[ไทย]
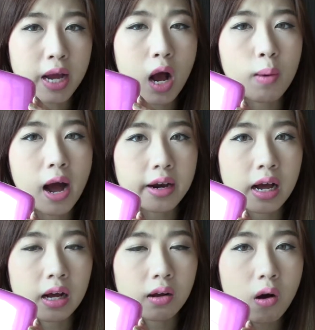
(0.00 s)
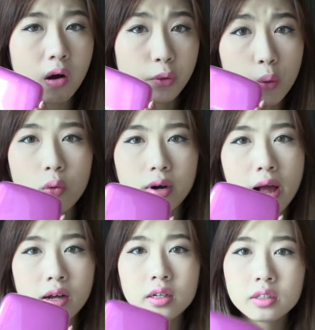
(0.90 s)
บาทนะคะก็ถูก
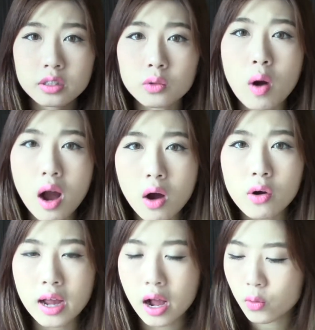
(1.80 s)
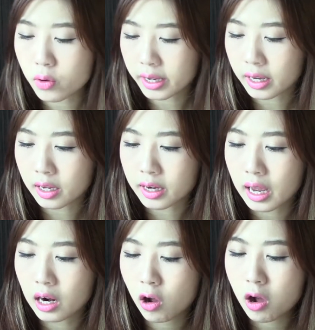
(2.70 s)
นะ ถือว่าค่อนข้างโอเคเลยนะ
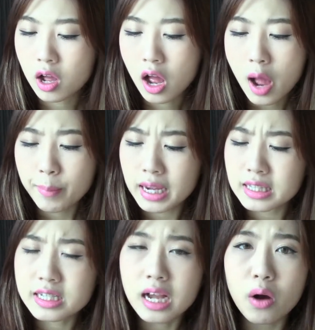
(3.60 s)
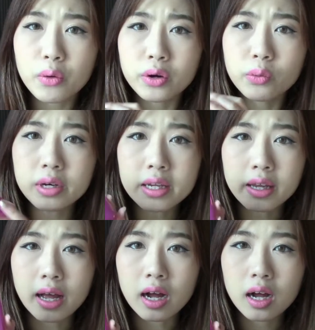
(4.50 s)
คะ แล้วก็แพคเกจจิ้งเขาก็ดูดี
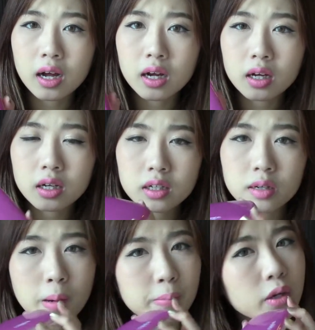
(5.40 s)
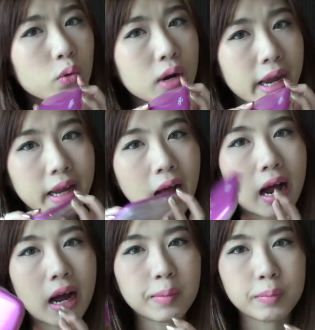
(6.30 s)
อะคือแบบไม่ได้ดูไก่กา
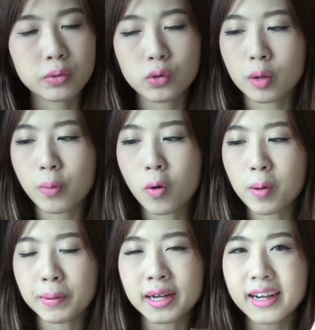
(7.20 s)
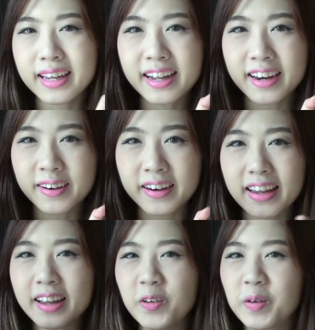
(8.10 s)
แบบดูแล้วพบว่าเฮ้ยคลี
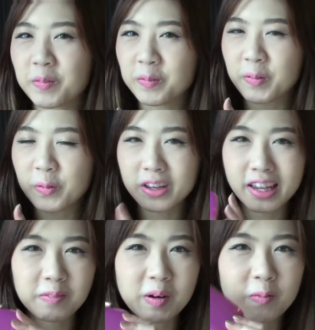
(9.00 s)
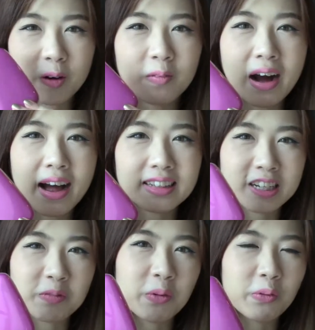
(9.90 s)
ดูแบบเป็นผู้หญิงแบบหวานๆสี
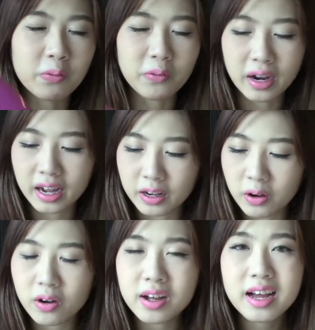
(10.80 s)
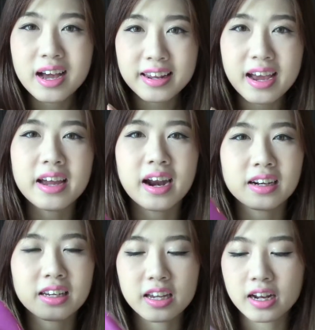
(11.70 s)
ชมพูนะคะ ก็น่ารัก
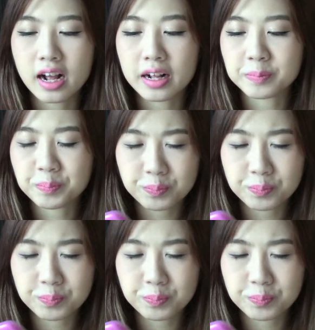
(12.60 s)
ดีนะคะ